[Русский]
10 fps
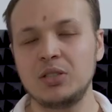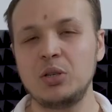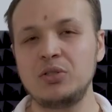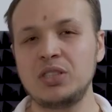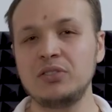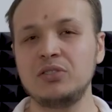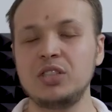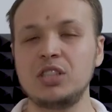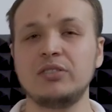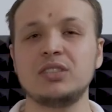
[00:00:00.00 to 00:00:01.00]
UFC e в
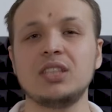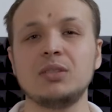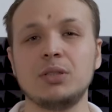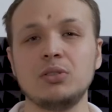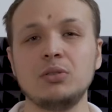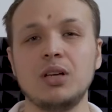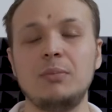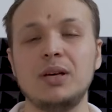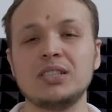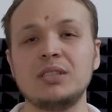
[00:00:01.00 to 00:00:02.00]
2020 году
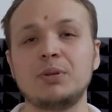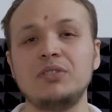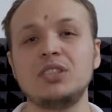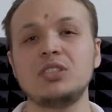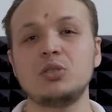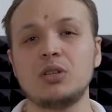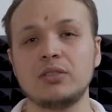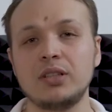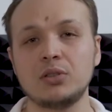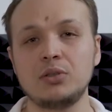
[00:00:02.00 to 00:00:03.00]
обязаны провести
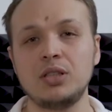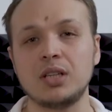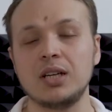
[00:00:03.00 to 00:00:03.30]
42 турнира,